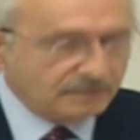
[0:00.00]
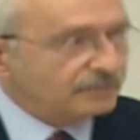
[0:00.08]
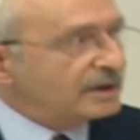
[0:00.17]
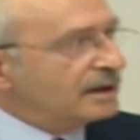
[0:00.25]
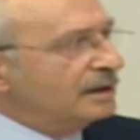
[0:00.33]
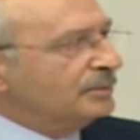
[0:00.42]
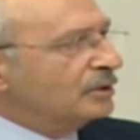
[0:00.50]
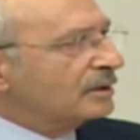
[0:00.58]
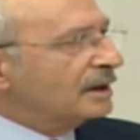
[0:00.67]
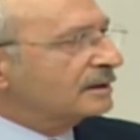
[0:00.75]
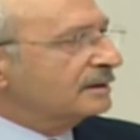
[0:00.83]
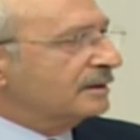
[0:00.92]

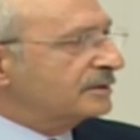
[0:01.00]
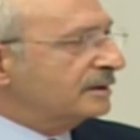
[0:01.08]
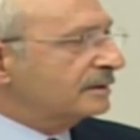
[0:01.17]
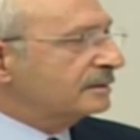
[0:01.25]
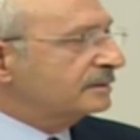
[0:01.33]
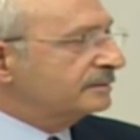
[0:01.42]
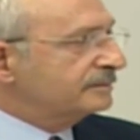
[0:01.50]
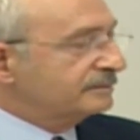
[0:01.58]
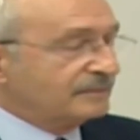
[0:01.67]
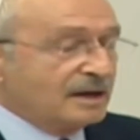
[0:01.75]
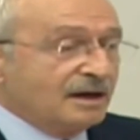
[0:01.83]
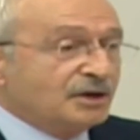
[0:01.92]
Verilmiyor arkadaşlar.
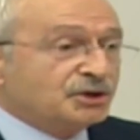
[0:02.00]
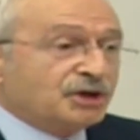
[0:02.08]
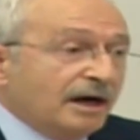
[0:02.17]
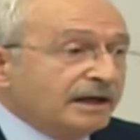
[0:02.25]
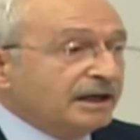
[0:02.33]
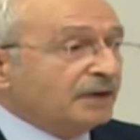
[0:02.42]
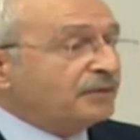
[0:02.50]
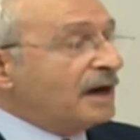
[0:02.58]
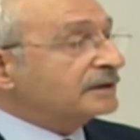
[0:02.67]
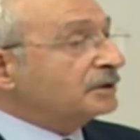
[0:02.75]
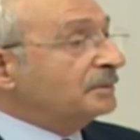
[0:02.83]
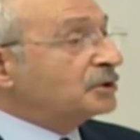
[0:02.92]
Cahillik
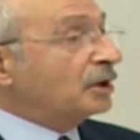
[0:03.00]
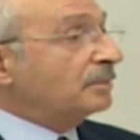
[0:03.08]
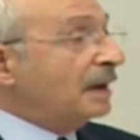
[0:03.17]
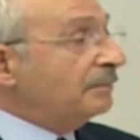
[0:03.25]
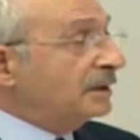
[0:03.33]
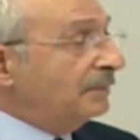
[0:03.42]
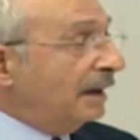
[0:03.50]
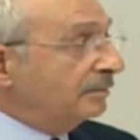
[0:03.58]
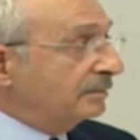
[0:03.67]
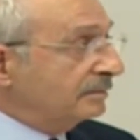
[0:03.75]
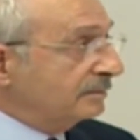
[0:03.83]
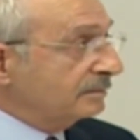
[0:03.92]
farklı bir şey. Ben bilmem.
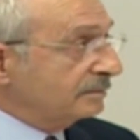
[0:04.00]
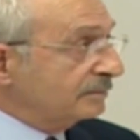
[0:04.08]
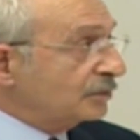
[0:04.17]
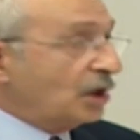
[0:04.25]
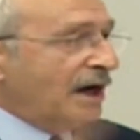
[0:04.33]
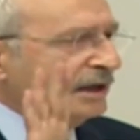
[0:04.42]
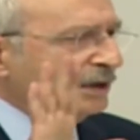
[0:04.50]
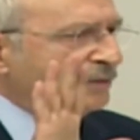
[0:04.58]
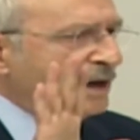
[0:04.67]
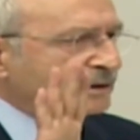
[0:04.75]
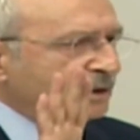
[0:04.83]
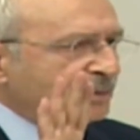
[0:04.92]
Cahillik
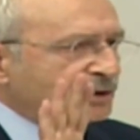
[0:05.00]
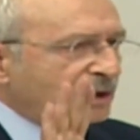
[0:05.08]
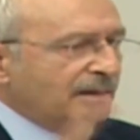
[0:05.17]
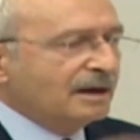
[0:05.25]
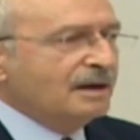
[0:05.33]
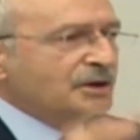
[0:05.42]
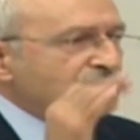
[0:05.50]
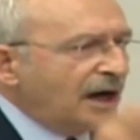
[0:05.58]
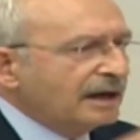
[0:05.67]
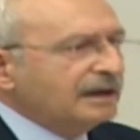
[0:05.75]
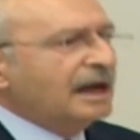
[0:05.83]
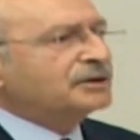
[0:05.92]
farklı bir şey.
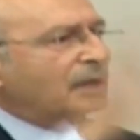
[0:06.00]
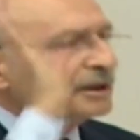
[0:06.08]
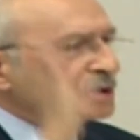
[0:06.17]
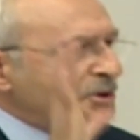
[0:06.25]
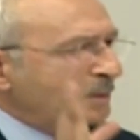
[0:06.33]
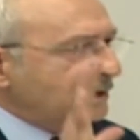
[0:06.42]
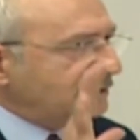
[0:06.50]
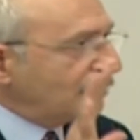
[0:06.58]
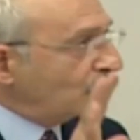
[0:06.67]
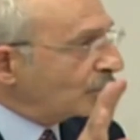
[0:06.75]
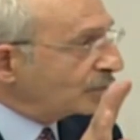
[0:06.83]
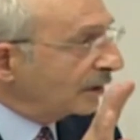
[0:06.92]
Cahille tartışmak da
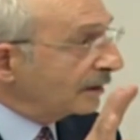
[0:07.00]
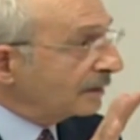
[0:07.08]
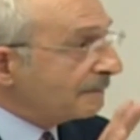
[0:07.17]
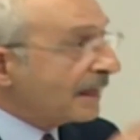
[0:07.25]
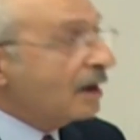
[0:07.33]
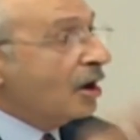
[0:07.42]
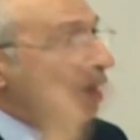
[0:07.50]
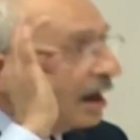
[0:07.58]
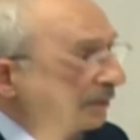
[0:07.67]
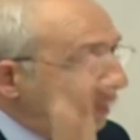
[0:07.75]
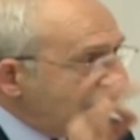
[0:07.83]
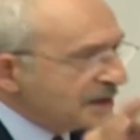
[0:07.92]
doğru değil.
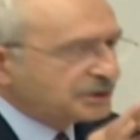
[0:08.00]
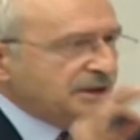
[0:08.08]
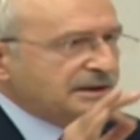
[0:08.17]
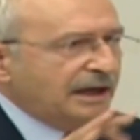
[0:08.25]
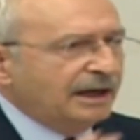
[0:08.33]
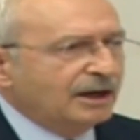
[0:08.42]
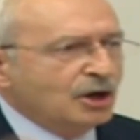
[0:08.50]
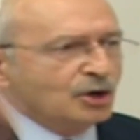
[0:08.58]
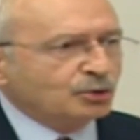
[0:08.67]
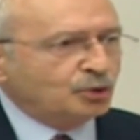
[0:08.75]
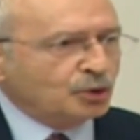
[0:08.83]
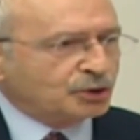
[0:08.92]
Ama ben size
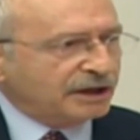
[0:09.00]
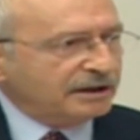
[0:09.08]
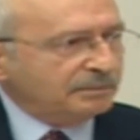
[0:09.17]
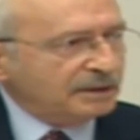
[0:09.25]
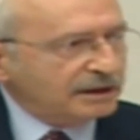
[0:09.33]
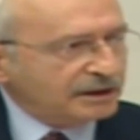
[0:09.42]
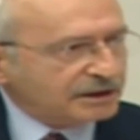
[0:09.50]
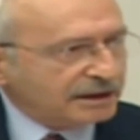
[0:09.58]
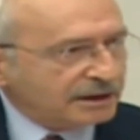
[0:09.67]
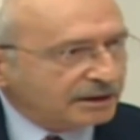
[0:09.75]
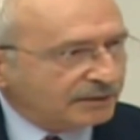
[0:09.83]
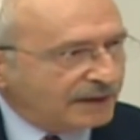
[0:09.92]
Türkiye'nin milli
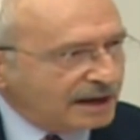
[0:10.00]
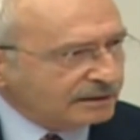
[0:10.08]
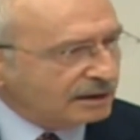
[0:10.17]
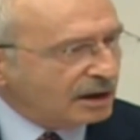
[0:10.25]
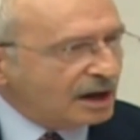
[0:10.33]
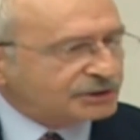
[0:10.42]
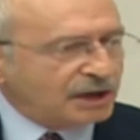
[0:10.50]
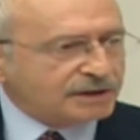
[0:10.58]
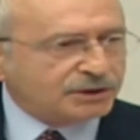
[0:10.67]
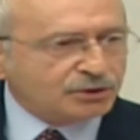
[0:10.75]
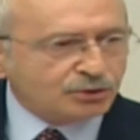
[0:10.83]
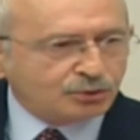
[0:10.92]
geliri var.
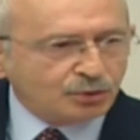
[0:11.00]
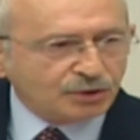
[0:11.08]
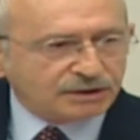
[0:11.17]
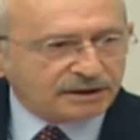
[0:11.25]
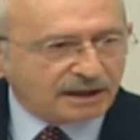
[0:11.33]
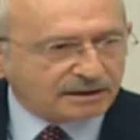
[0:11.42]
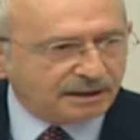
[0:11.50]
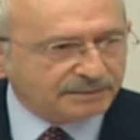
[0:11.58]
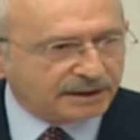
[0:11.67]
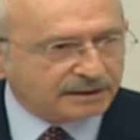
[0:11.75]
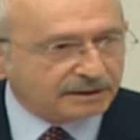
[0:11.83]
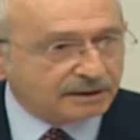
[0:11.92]
Açarsınız suyu için
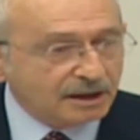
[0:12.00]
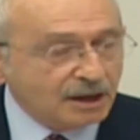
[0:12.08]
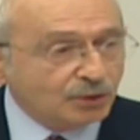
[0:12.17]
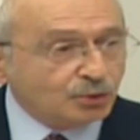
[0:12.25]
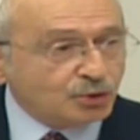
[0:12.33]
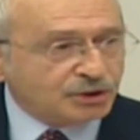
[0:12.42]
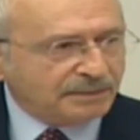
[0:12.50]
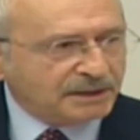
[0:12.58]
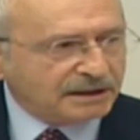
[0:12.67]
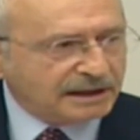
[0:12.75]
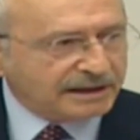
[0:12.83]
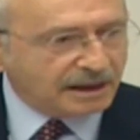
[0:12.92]
rakamlarını. Yüzde
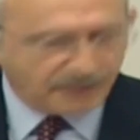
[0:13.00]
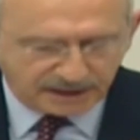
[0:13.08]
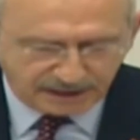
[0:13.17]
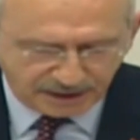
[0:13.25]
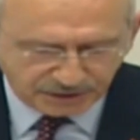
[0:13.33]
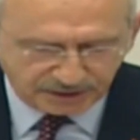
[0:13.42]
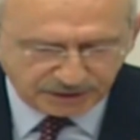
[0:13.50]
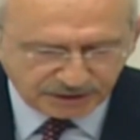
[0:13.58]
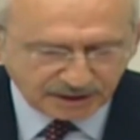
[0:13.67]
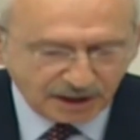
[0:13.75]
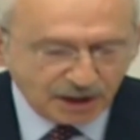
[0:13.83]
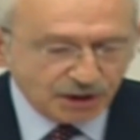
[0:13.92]
birlere
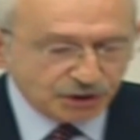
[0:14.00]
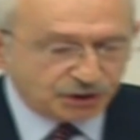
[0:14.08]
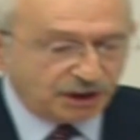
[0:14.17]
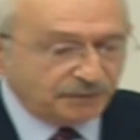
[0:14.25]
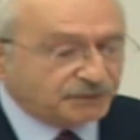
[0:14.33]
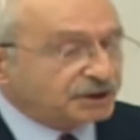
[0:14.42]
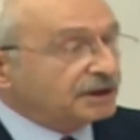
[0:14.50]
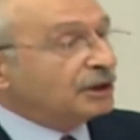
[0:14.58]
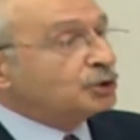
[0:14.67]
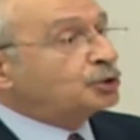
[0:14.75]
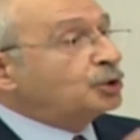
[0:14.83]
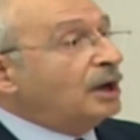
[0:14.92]
bakarsınız.
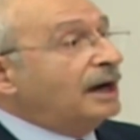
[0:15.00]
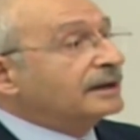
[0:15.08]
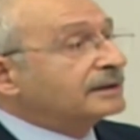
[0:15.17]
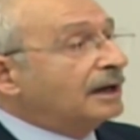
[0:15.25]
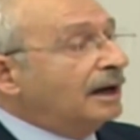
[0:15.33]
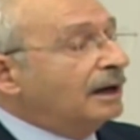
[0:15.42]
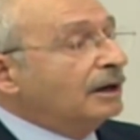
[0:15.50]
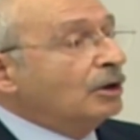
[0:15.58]
Çiftçinin şu anda